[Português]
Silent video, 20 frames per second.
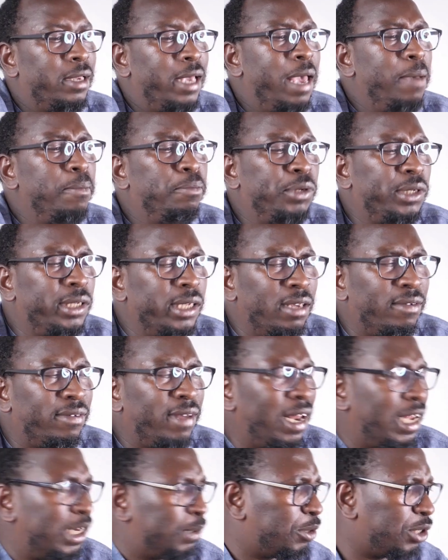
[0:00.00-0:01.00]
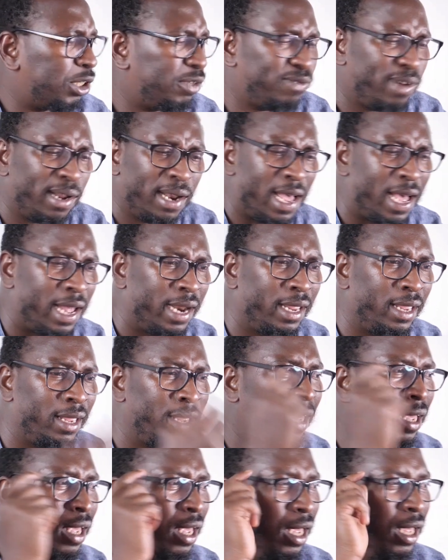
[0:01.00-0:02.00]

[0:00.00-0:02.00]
É impossível as pessoas falarem